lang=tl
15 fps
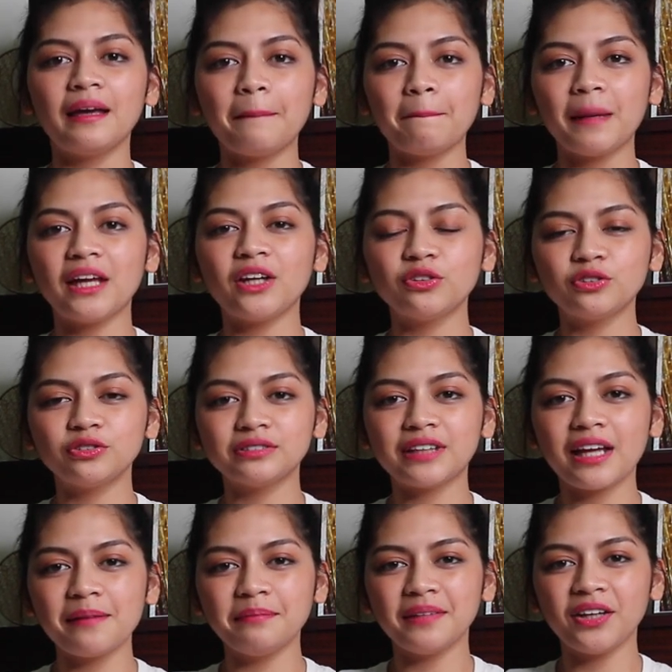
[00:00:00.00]
Pero nung
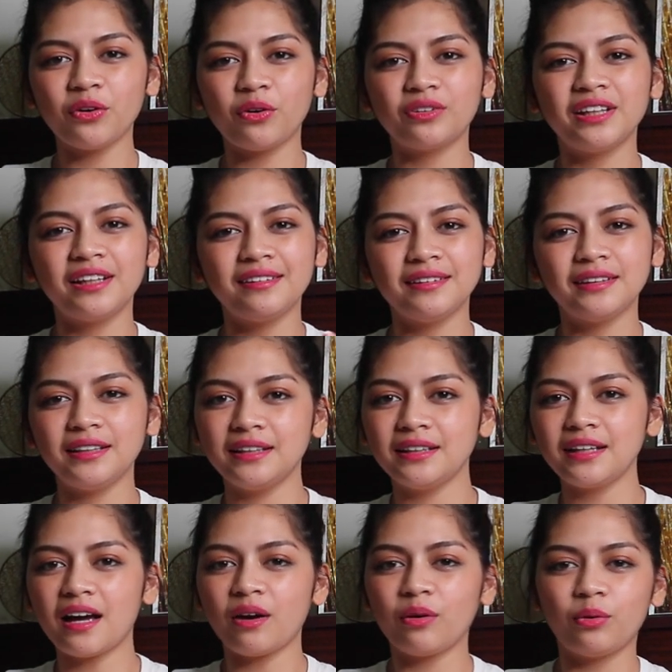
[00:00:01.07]
time na yon
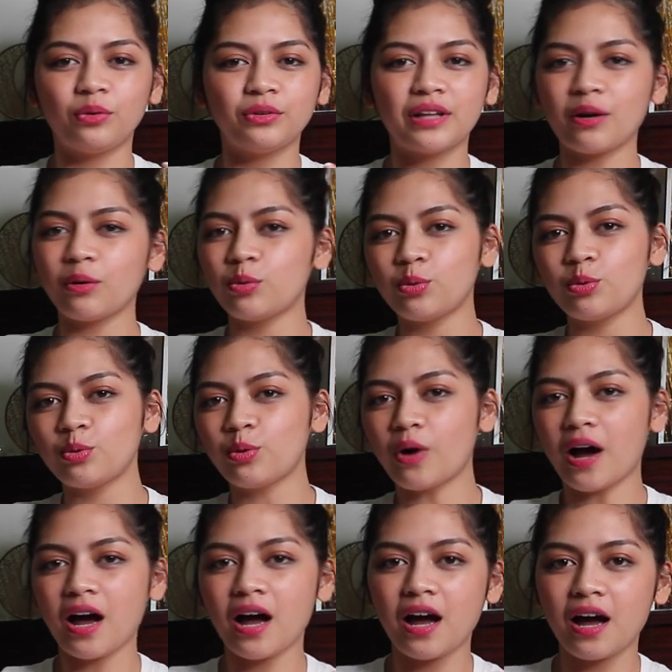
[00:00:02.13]
hindi ako
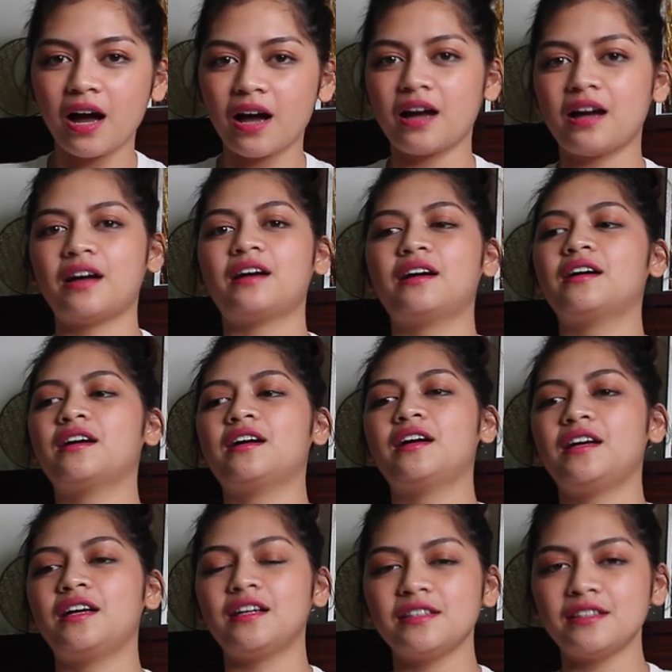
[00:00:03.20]
nakuha.
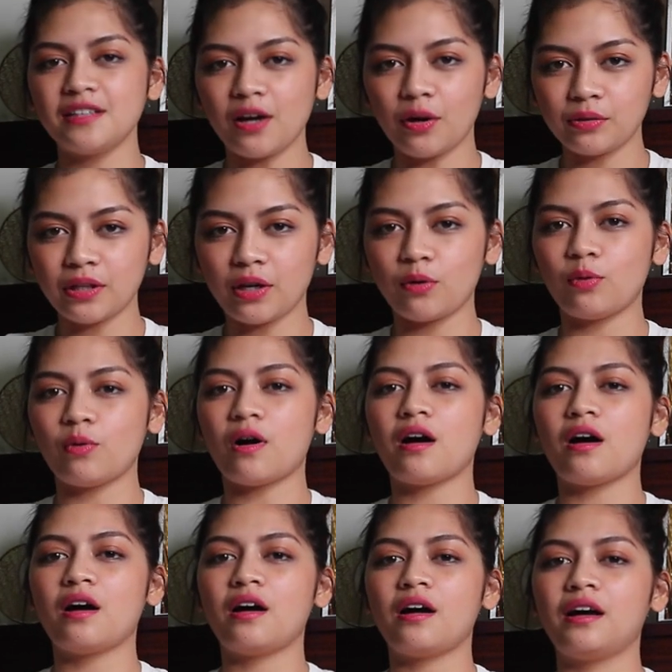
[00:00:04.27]
Hindi ako
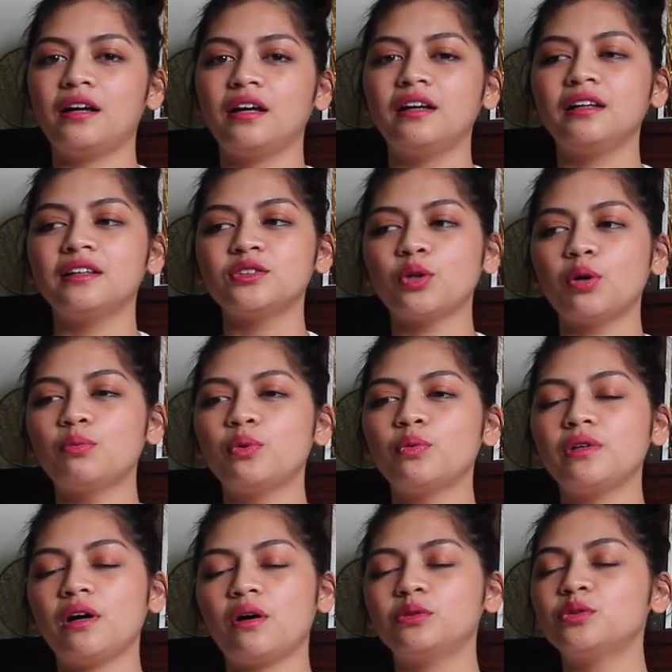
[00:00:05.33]
nakuha So,
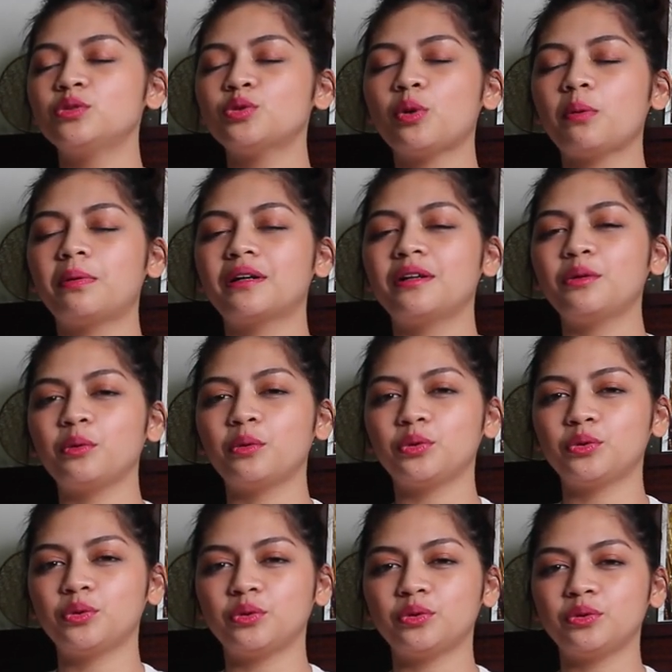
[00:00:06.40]
umuwi ako nun. Sobrang
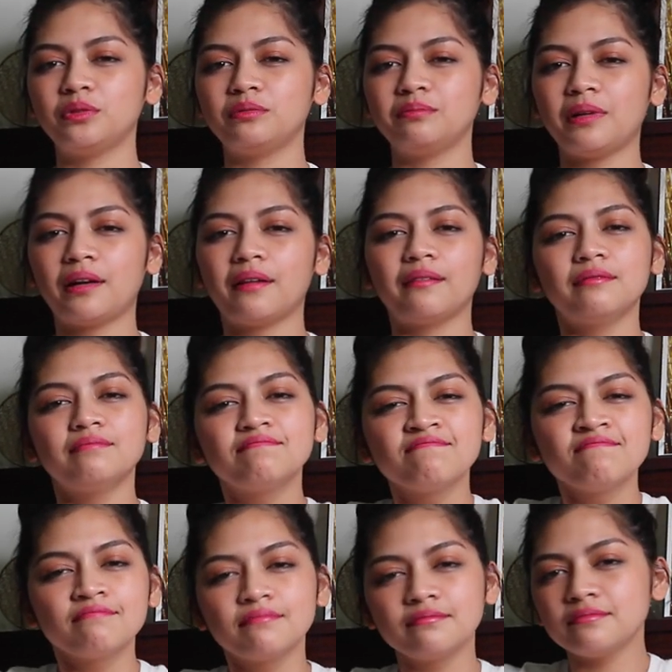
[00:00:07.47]
lungkot ko nun. Parang,
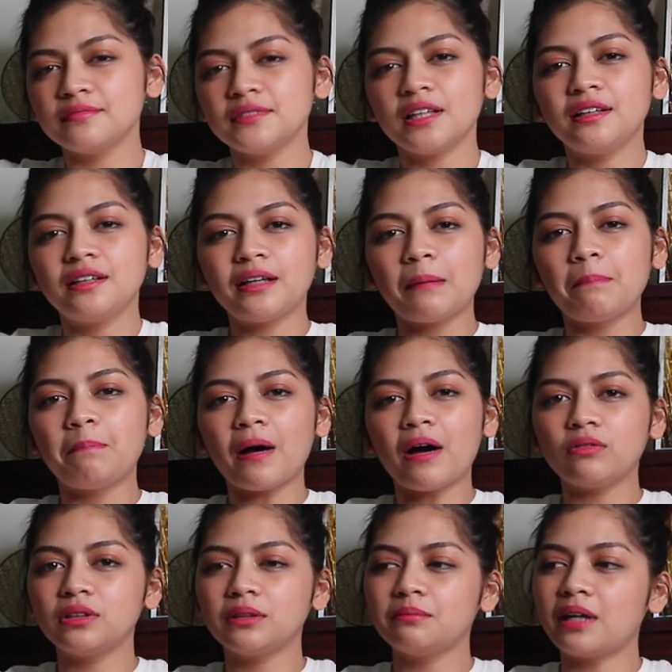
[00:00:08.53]
hmm, nag-grab
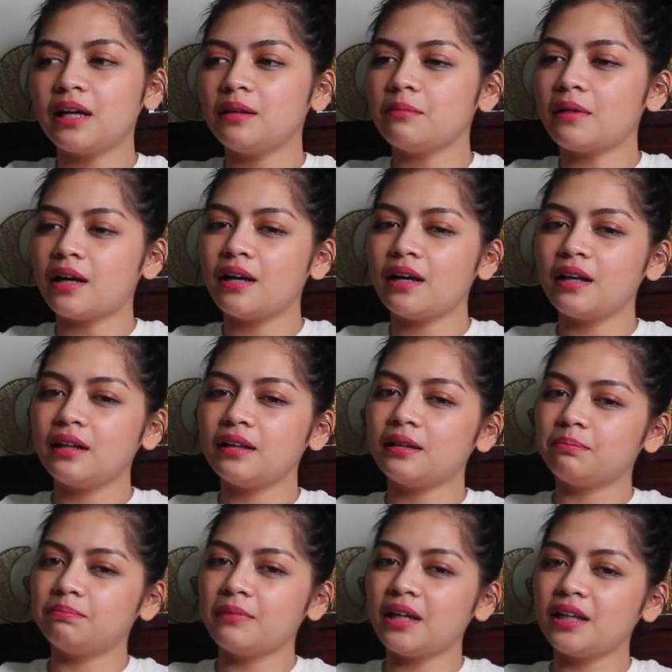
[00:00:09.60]
pa ako ng mahal-mahal.
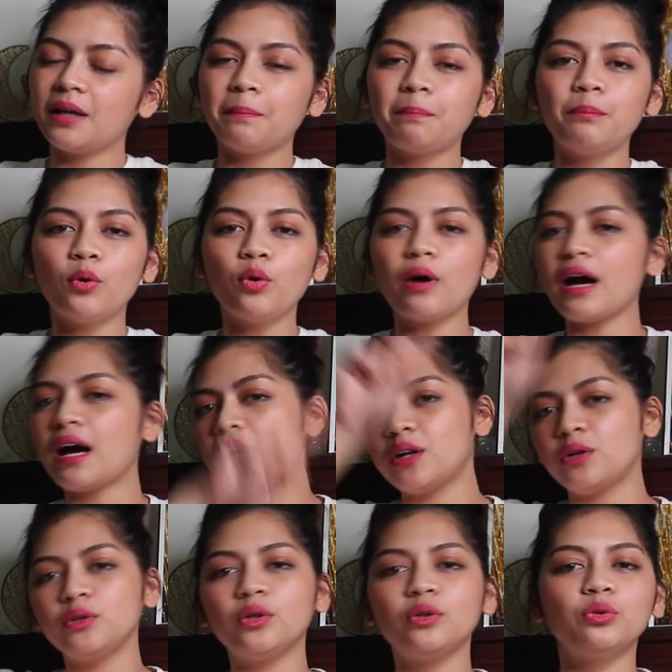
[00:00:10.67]
Nag-makeup. Buong
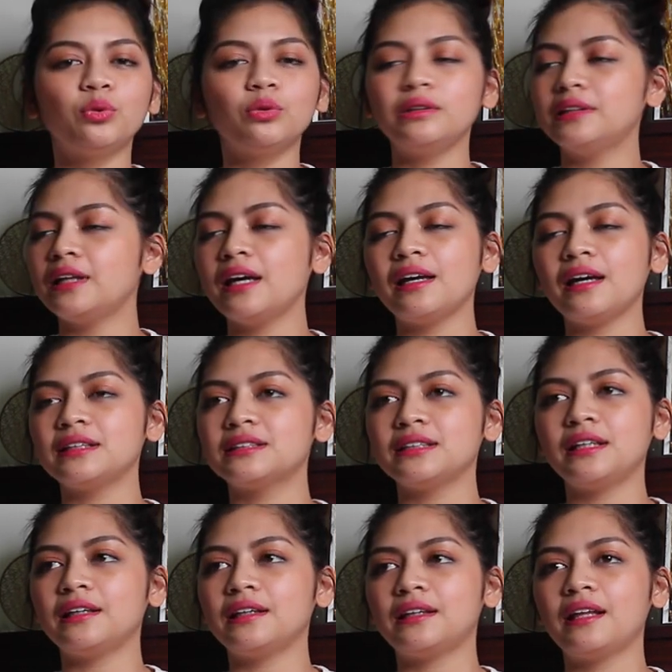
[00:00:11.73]
araw yun. Whole day as
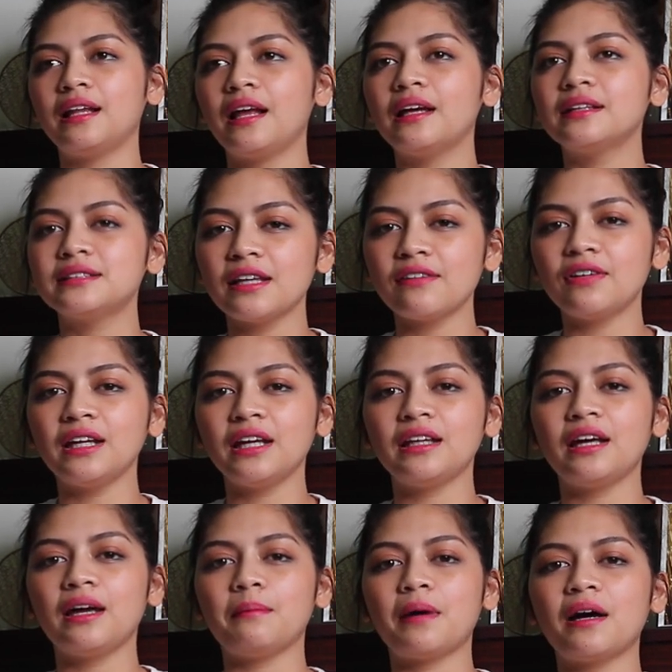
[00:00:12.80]
in. 7
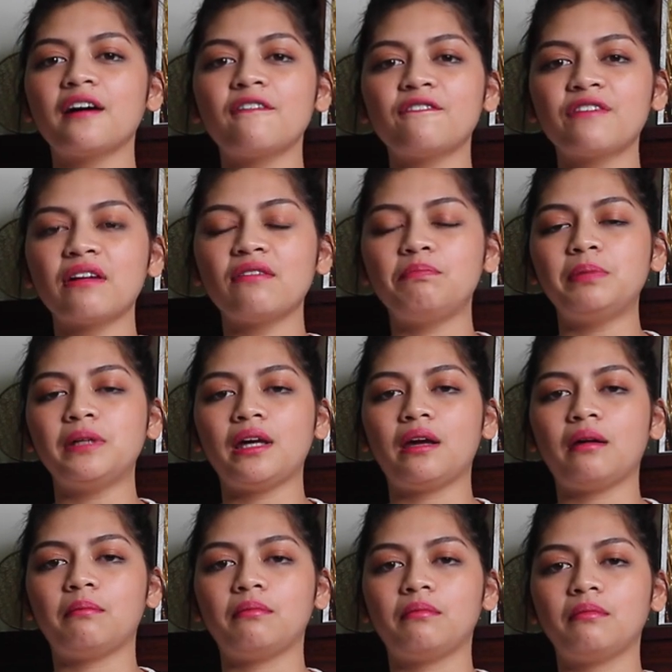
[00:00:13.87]
a.m. hanggang 5
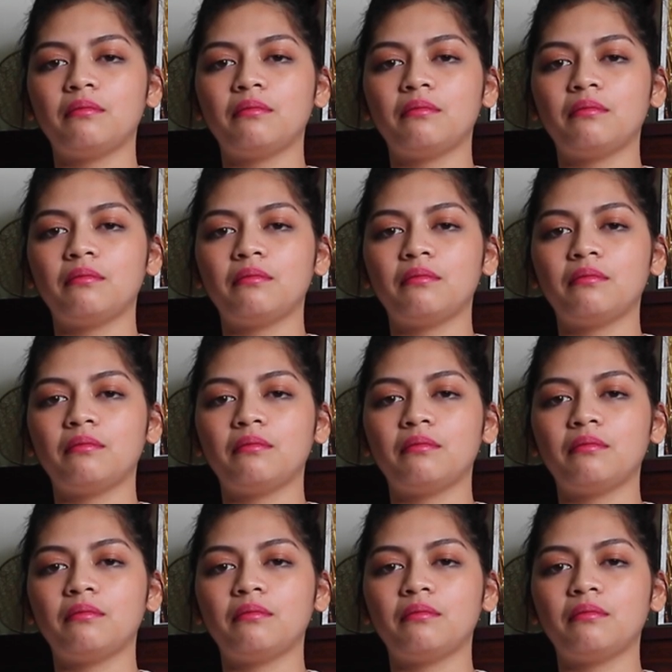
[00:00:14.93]
p.m.